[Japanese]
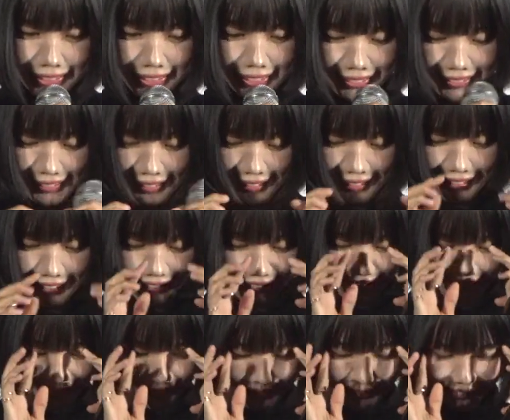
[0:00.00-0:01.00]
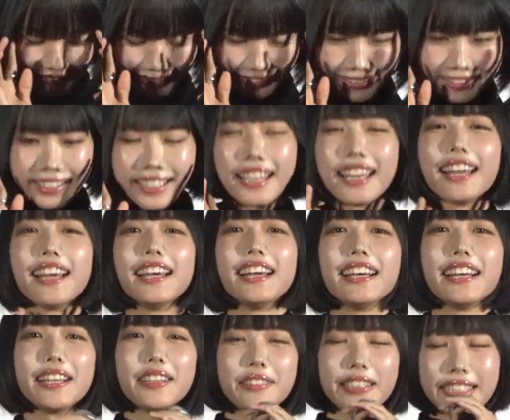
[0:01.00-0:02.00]
と言いながらハマってらっしゃるというこ
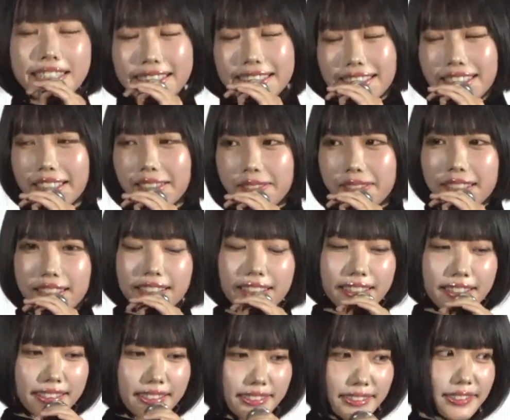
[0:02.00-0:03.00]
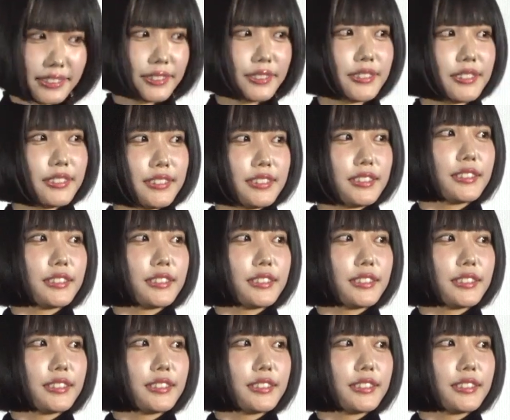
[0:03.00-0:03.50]
となんで。めっちゃハマってる。ありが